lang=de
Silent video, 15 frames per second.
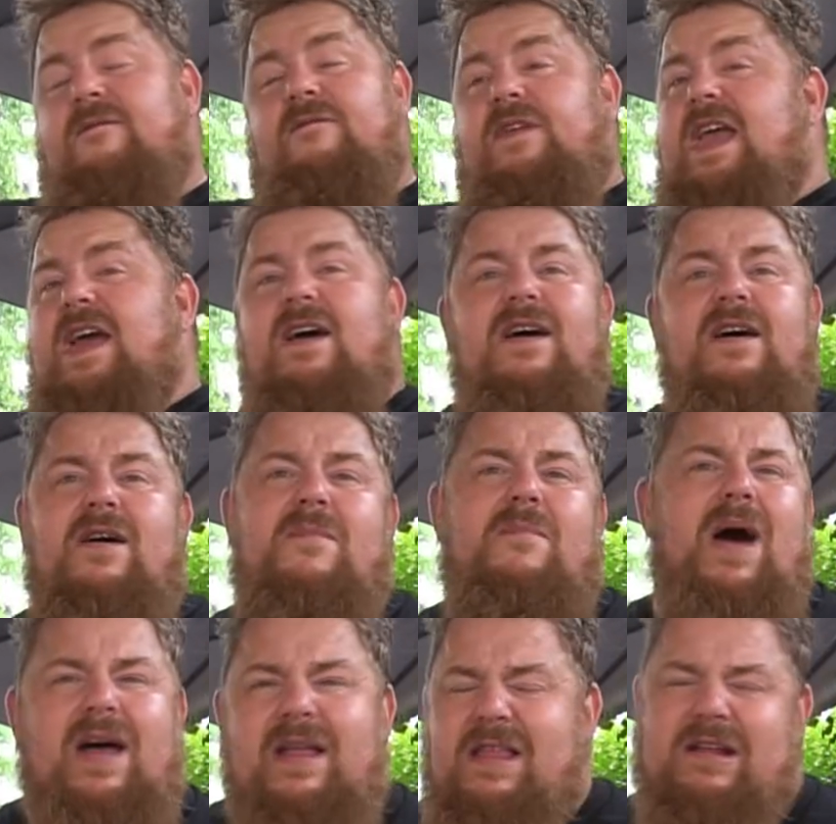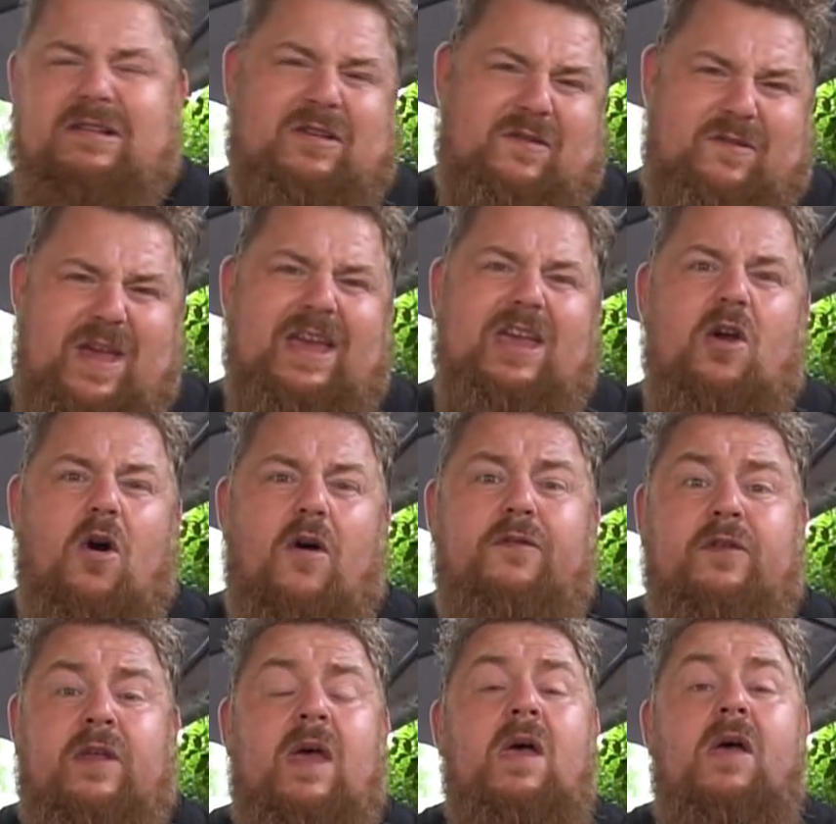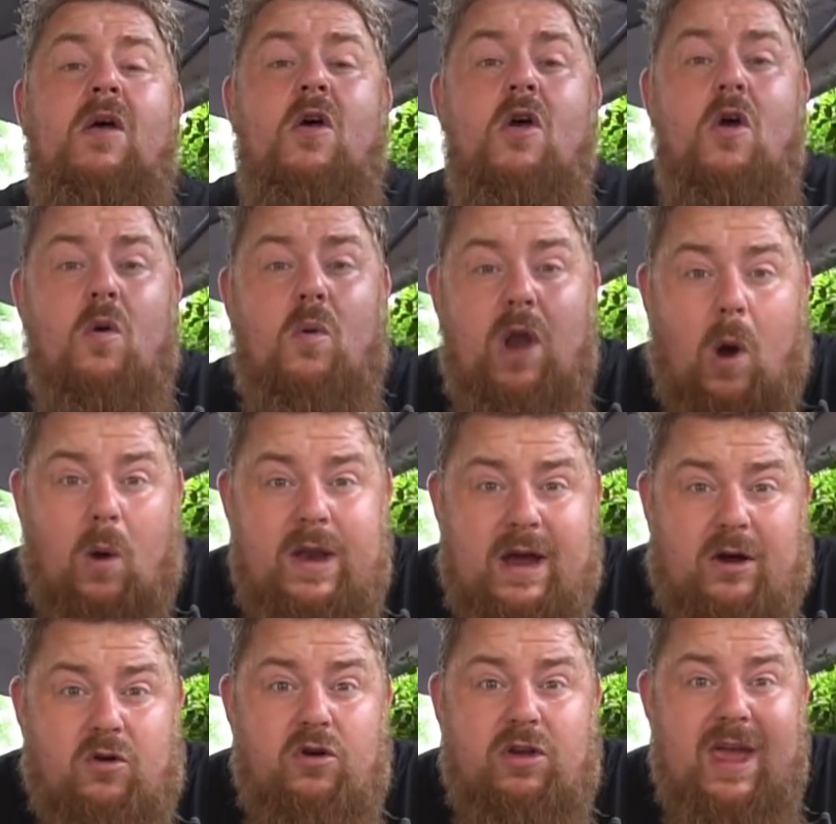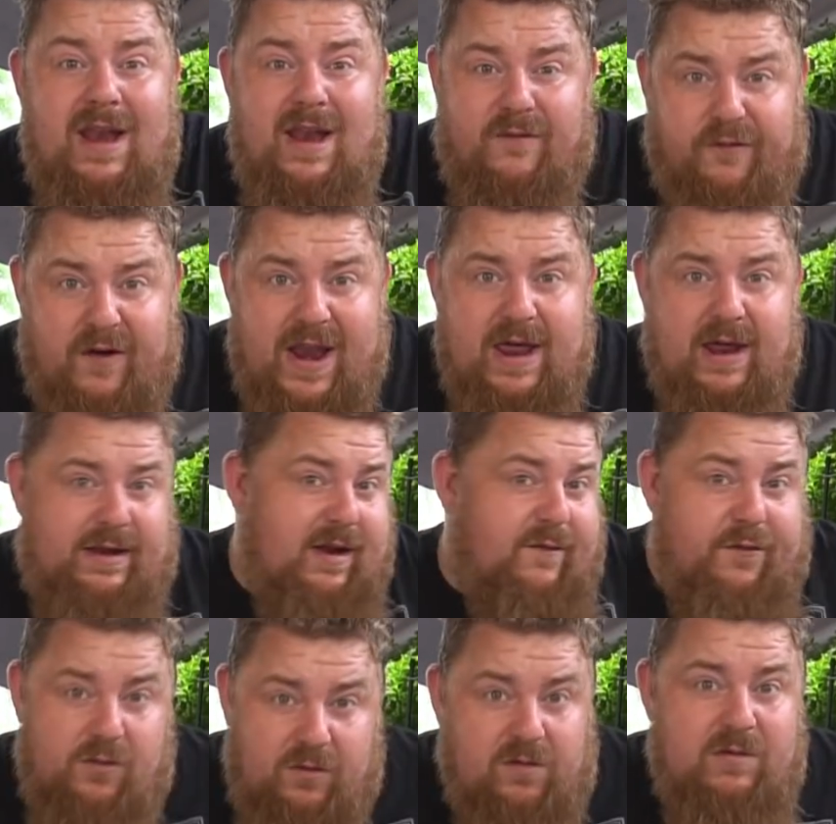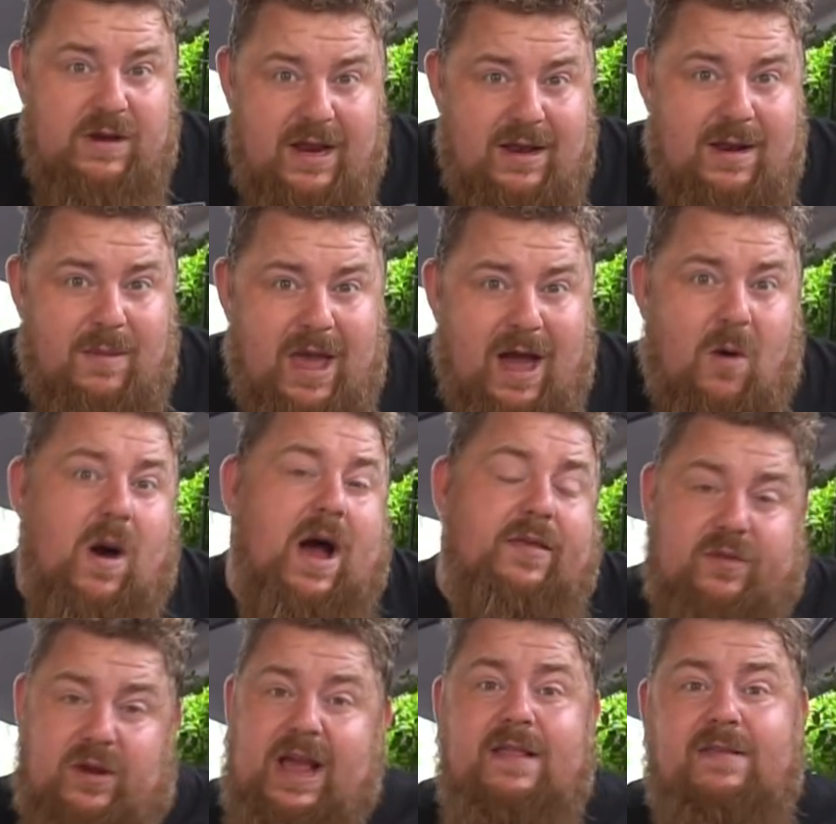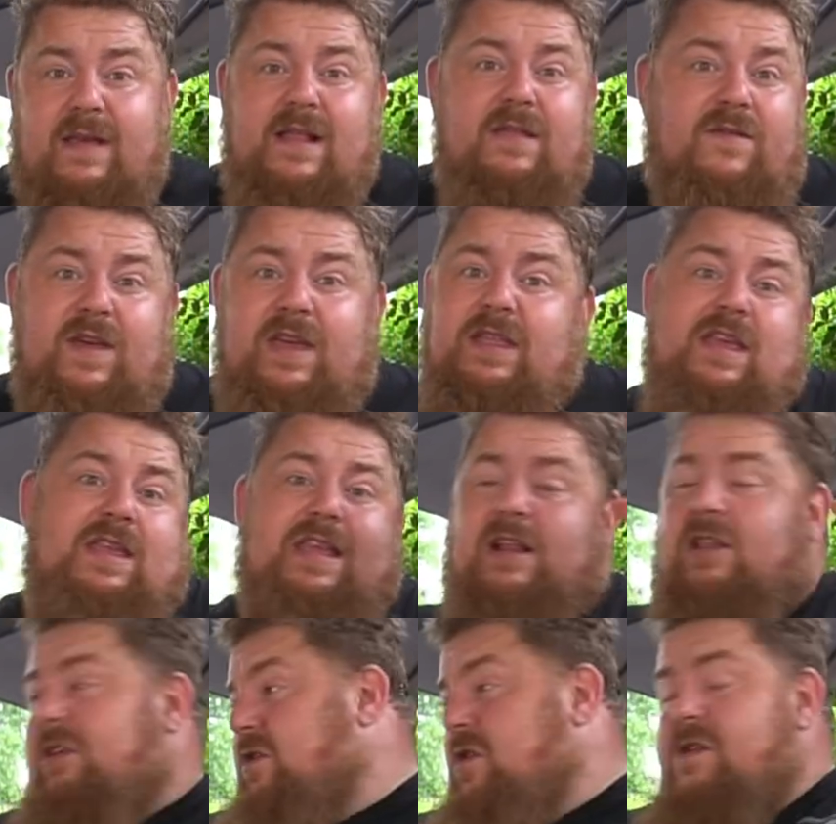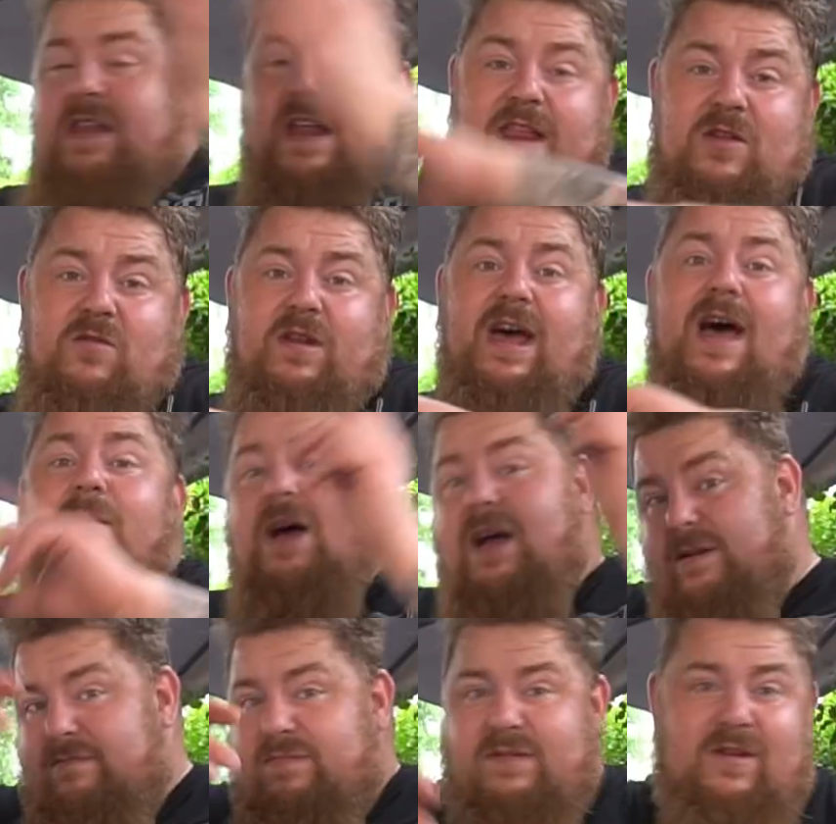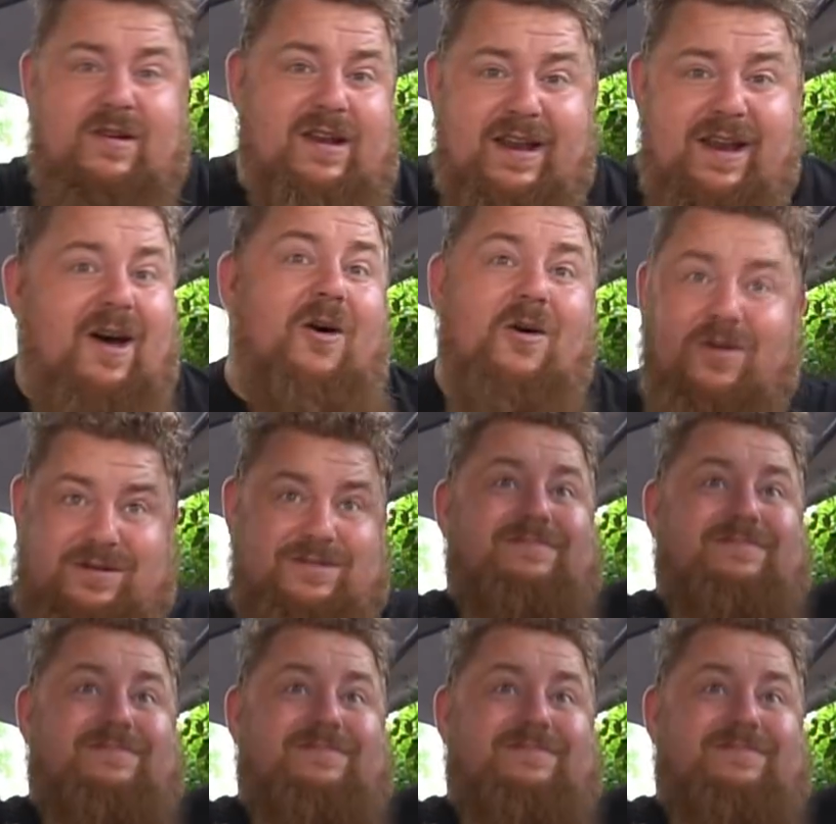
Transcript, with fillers: Wir äh, machen das wirklich oft. Und auch in der Küche in der Pfanne. Das funktioniert nämlich auch. Also ganz, ganz wichtig, das könnt ihr nicht nur da machen, sondern auch